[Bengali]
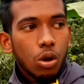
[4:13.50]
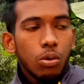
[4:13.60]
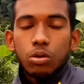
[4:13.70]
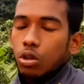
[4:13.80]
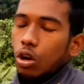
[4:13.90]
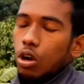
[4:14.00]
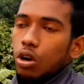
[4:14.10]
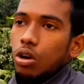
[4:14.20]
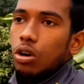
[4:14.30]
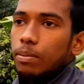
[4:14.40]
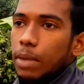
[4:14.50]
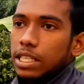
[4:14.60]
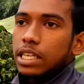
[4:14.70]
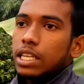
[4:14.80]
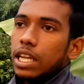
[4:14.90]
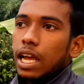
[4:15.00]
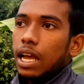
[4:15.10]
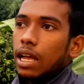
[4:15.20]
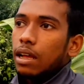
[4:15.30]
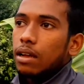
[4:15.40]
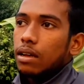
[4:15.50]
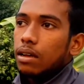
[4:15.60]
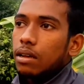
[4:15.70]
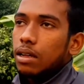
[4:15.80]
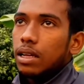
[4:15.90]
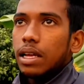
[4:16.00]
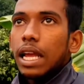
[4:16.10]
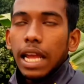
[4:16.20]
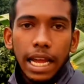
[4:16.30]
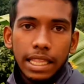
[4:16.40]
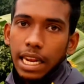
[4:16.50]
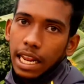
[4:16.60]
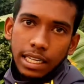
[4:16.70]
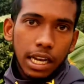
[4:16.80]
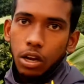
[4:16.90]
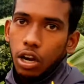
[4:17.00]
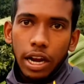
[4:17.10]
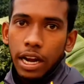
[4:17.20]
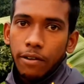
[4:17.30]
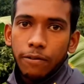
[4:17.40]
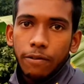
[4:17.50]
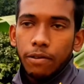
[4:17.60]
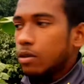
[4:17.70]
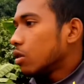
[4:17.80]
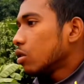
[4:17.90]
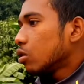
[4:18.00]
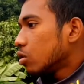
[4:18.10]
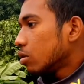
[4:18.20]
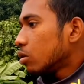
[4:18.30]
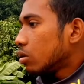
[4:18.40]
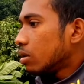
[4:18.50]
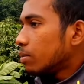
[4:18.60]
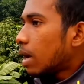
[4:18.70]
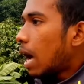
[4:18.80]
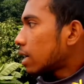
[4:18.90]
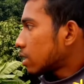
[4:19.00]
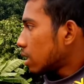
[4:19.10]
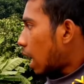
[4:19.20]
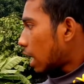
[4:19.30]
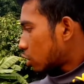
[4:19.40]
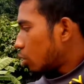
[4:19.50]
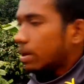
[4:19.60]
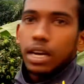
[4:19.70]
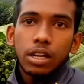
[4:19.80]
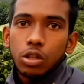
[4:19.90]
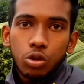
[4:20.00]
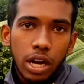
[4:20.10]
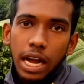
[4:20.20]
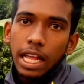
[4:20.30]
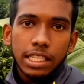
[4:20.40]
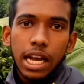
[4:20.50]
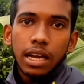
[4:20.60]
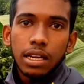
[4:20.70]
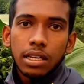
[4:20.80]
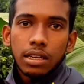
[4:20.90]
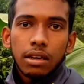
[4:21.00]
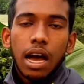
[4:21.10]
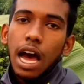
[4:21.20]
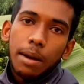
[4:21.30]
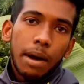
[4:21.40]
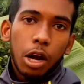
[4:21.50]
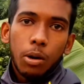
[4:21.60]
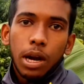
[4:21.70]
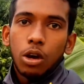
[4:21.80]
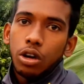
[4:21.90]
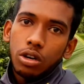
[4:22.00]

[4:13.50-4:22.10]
কবুতর বাজেট নিয়ে এই এক দেড় লাখ টাকা হইলে এনাফ আট আট খবর দুইটা খাঁচা আর ভালো ভালো